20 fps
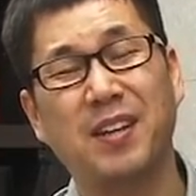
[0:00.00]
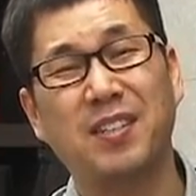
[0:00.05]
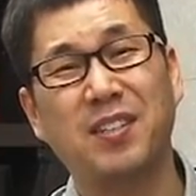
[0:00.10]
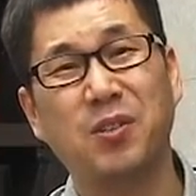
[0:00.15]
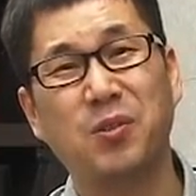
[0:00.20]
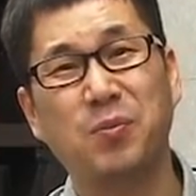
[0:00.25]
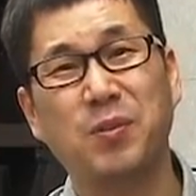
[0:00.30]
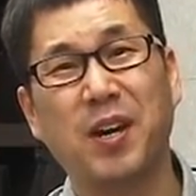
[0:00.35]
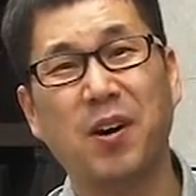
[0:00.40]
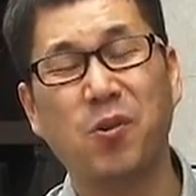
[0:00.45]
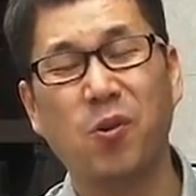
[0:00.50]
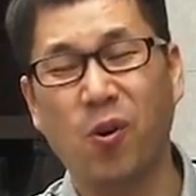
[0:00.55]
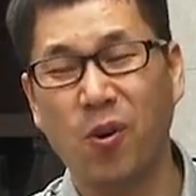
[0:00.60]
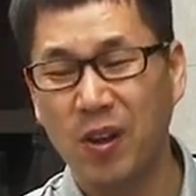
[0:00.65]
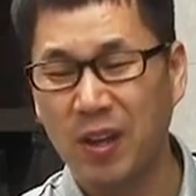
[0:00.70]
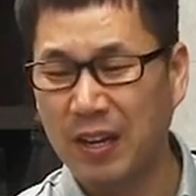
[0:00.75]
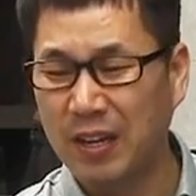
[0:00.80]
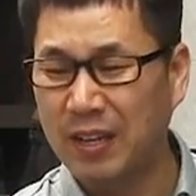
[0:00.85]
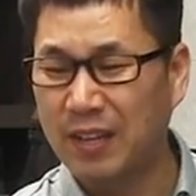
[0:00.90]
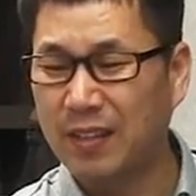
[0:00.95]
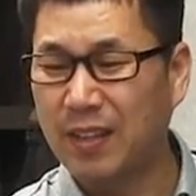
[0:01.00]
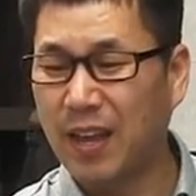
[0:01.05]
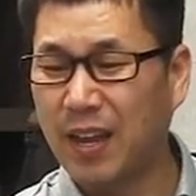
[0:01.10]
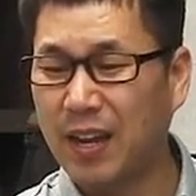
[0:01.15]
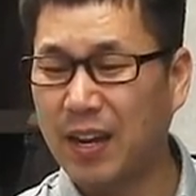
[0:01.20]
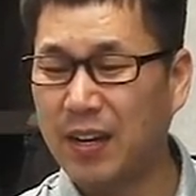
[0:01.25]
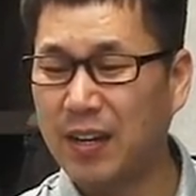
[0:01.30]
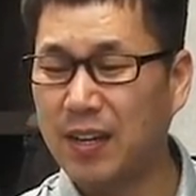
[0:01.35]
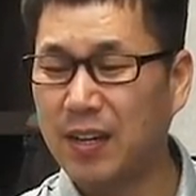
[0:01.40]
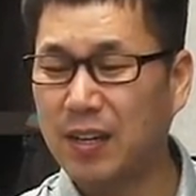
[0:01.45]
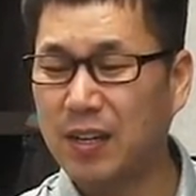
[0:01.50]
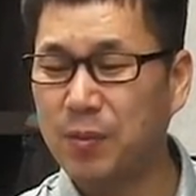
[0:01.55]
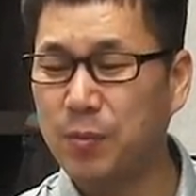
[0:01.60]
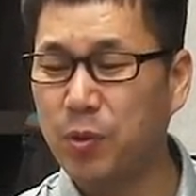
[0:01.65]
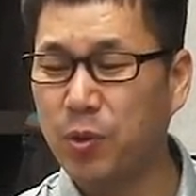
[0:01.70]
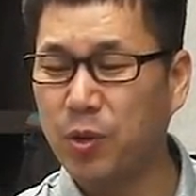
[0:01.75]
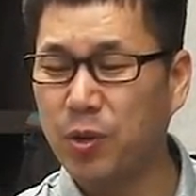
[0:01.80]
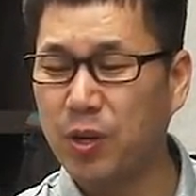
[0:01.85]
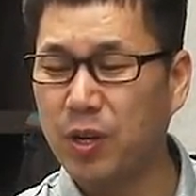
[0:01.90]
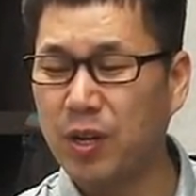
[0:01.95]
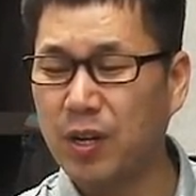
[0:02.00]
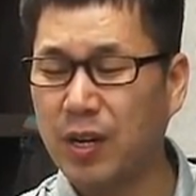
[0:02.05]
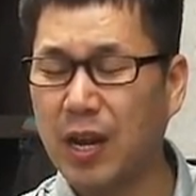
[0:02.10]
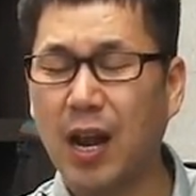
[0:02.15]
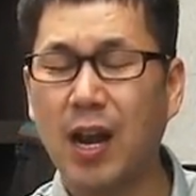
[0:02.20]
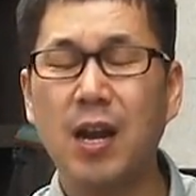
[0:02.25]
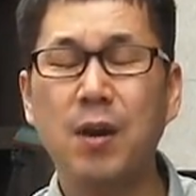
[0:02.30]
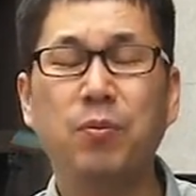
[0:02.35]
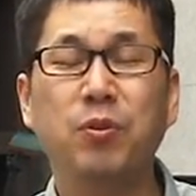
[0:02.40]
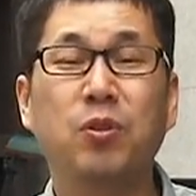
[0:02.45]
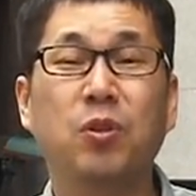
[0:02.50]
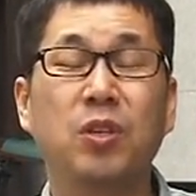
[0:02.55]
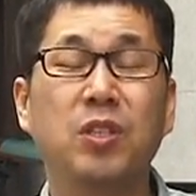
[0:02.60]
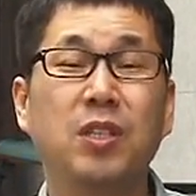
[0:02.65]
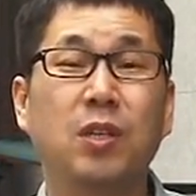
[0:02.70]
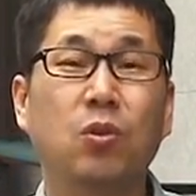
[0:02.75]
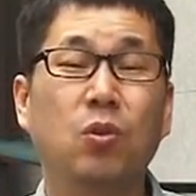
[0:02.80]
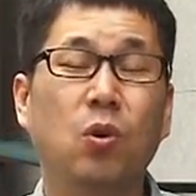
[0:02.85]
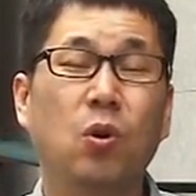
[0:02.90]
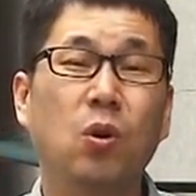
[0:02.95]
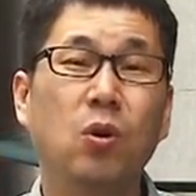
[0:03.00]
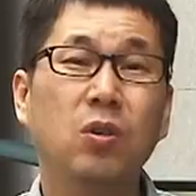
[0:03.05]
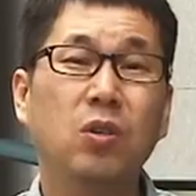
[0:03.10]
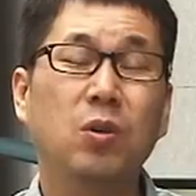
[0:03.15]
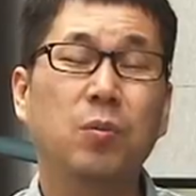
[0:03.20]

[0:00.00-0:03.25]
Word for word: 일찍 좀 자고 내일 금요일 날부터 이제 또